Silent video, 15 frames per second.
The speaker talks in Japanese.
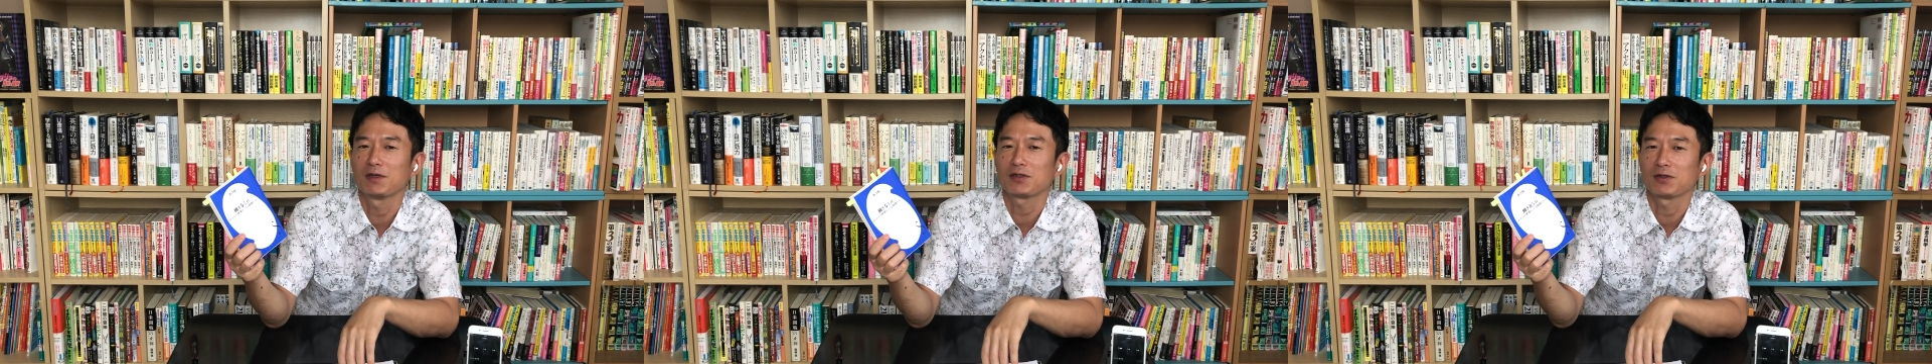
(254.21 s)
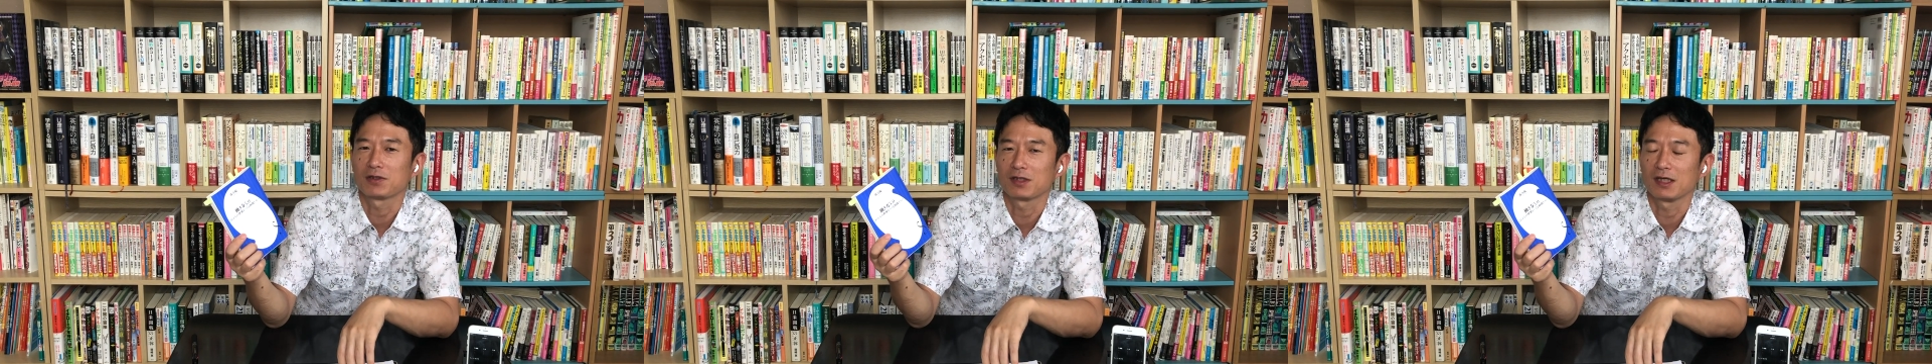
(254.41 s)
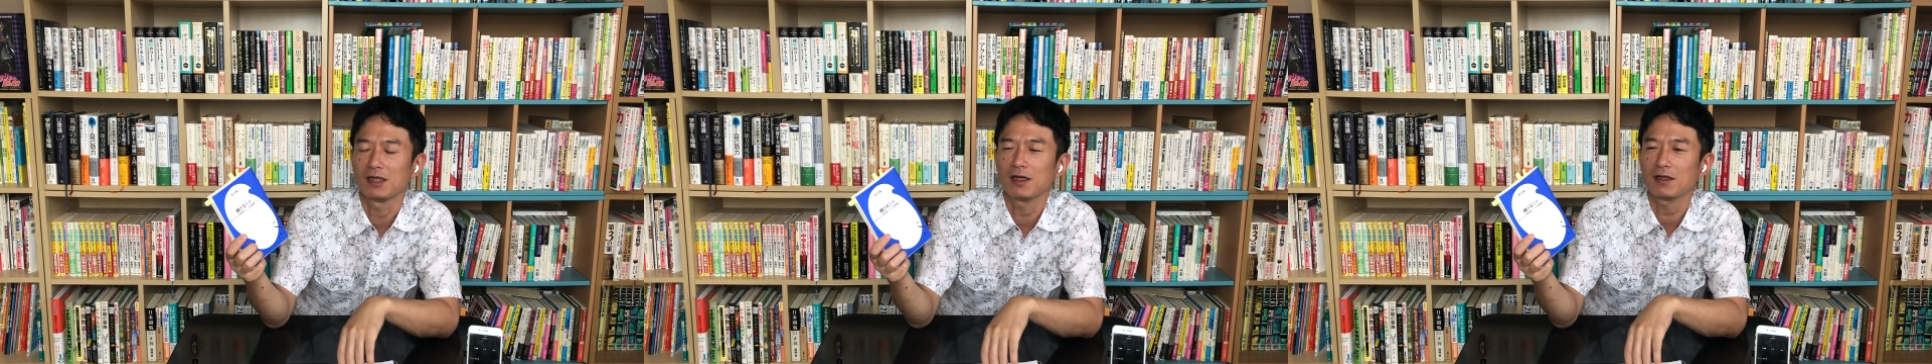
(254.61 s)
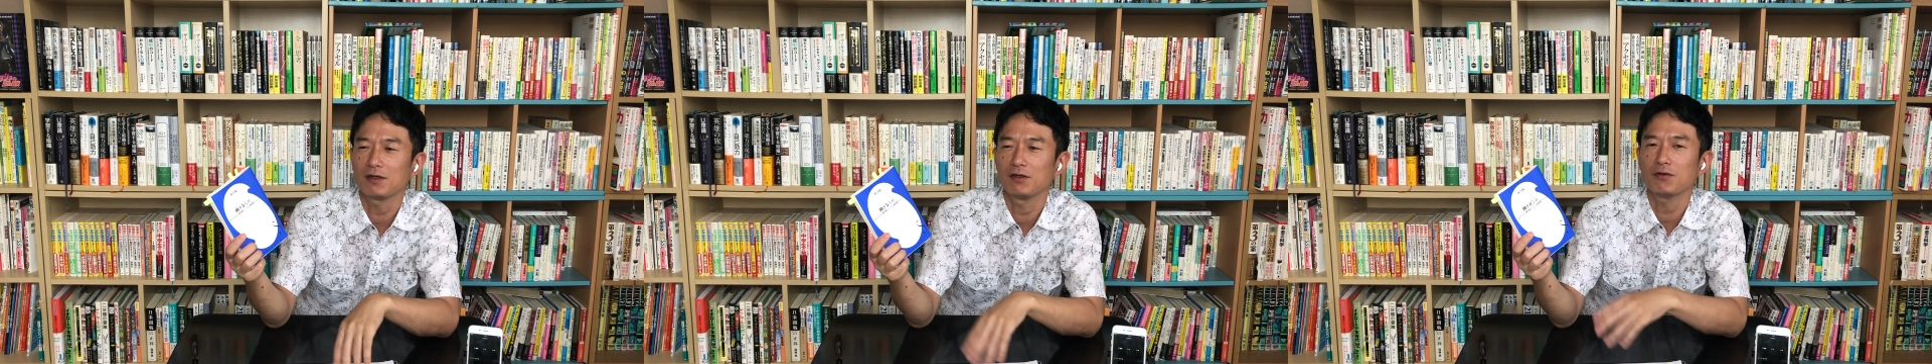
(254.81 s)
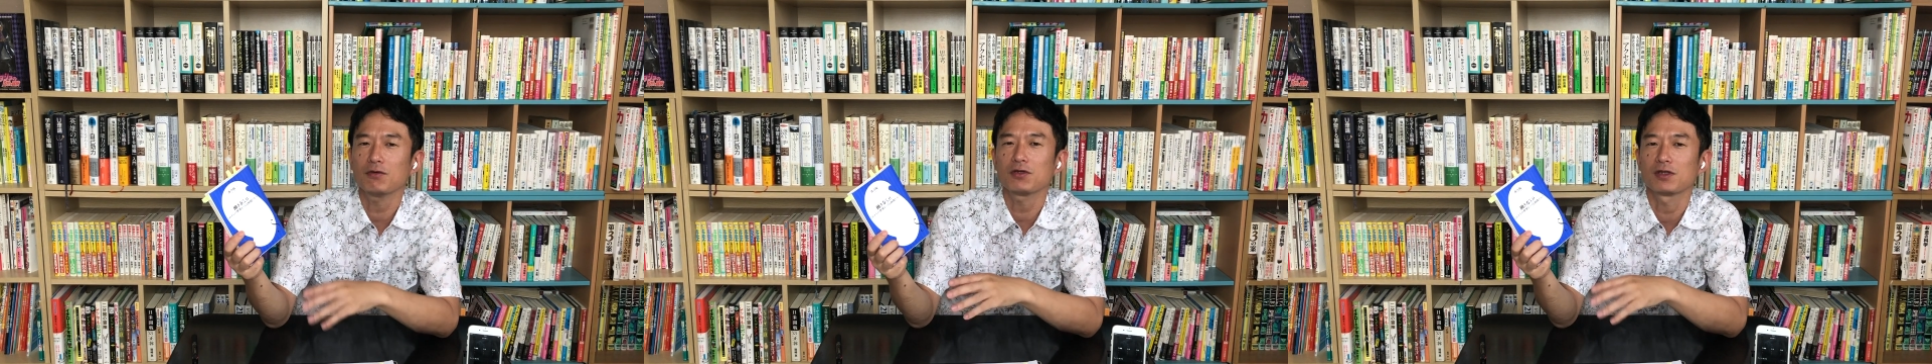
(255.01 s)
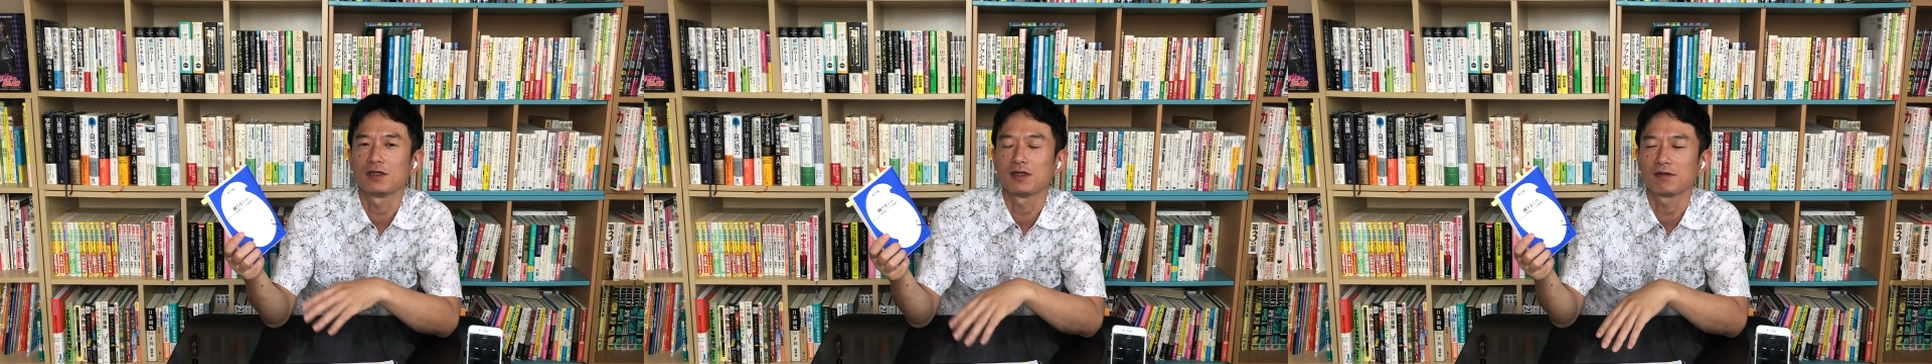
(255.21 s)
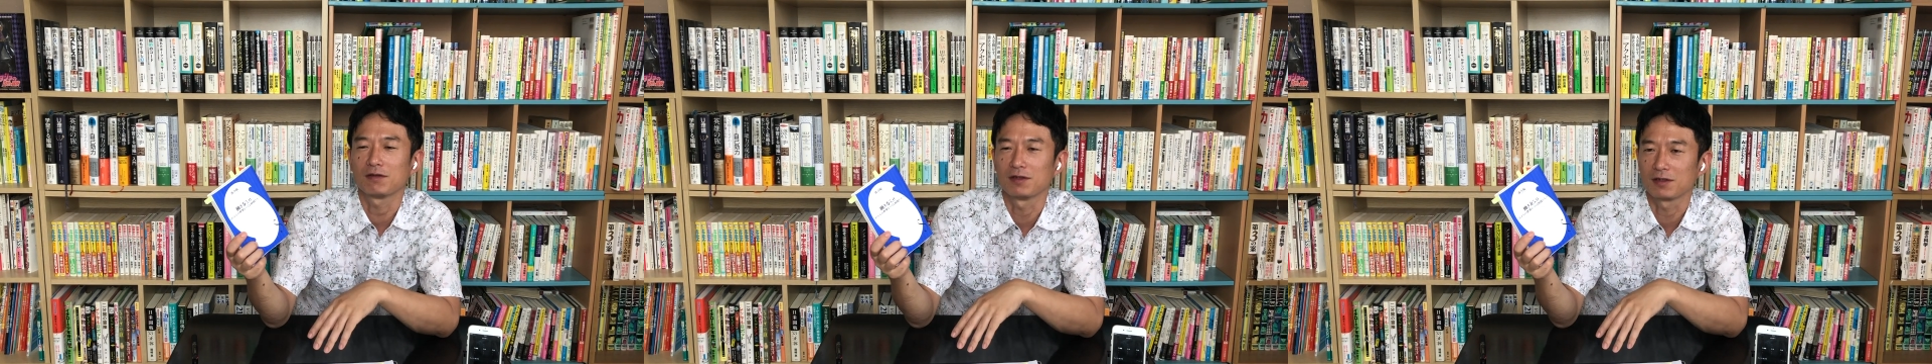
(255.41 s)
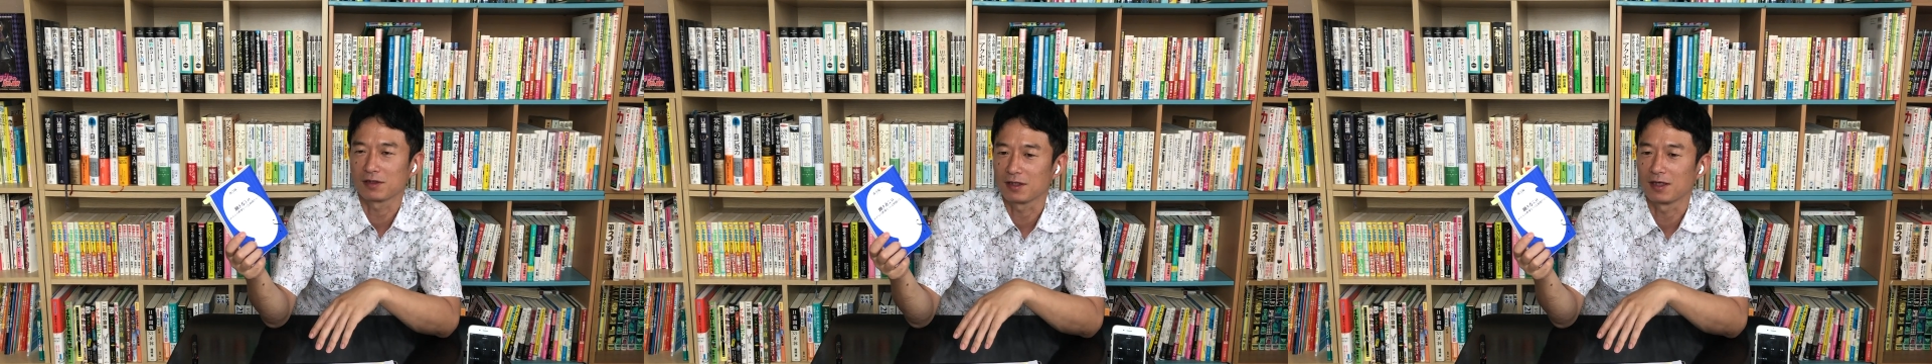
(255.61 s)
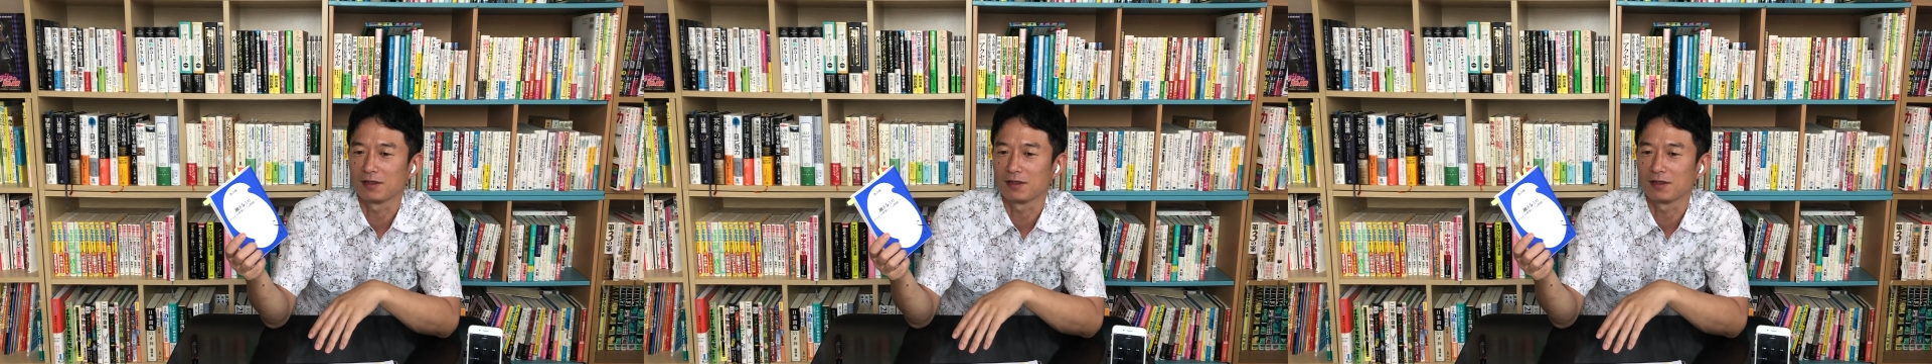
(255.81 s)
すし、意外と容赦なくですね